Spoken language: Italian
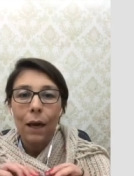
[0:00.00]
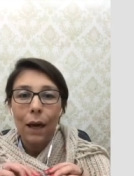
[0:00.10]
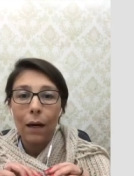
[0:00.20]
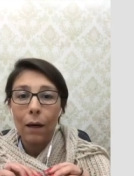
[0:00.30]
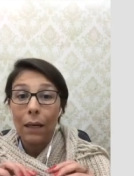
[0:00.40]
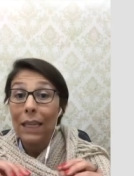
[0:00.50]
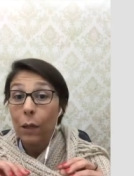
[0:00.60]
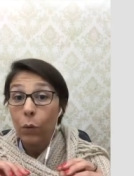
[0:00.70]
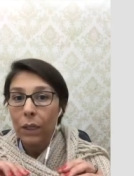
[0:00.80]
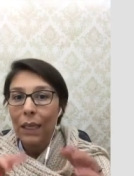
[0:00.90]
eh,
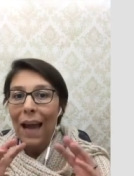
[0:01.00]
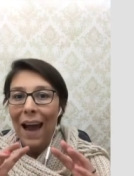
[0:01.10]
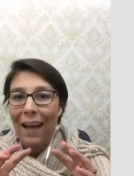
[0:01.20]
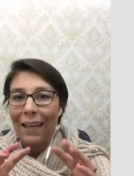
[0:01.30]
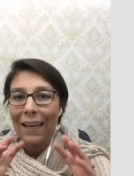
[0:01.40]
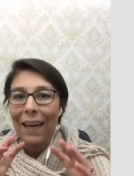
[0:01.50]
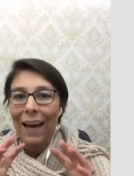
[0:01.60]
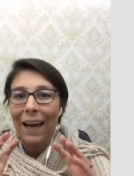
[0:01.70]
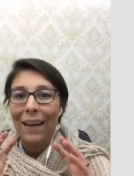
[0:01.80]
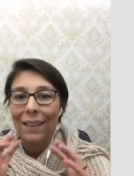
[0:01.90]
liquidi anche
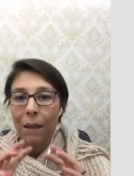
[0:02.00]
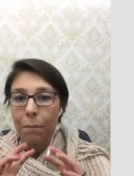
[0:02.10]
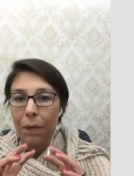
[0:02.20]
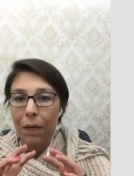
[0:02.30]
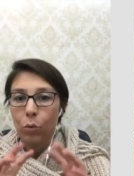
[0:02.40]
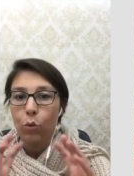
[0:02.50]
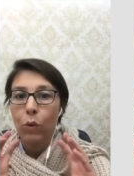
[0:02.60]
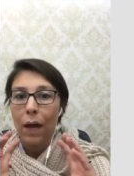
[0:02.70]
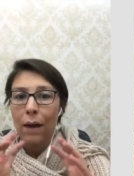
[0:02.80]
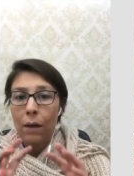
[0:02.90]
a
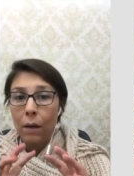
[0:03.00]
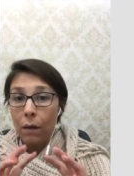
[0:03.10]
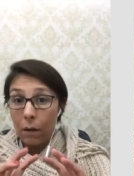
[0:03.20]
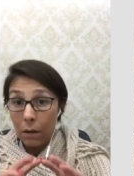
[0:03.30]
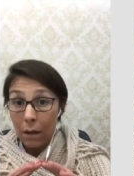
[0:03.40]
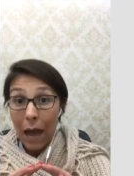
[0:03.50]
temperatura eh,